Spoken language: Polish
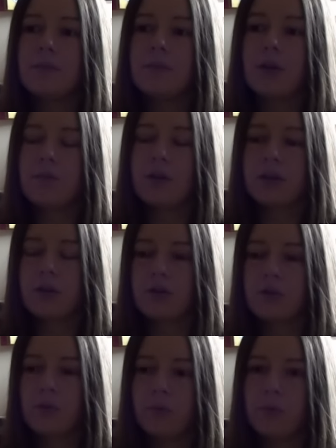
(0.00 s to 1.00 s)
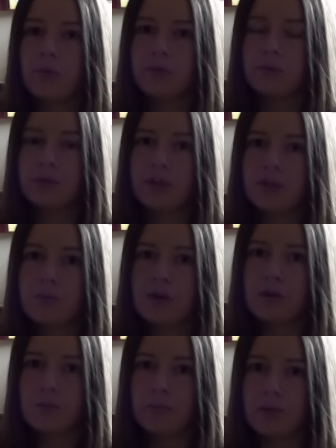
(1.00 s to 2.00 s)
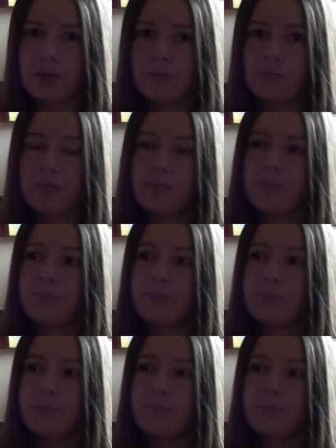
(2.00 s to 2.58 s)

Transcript: nie miał jakiegoś wpływu na śmierć Prim,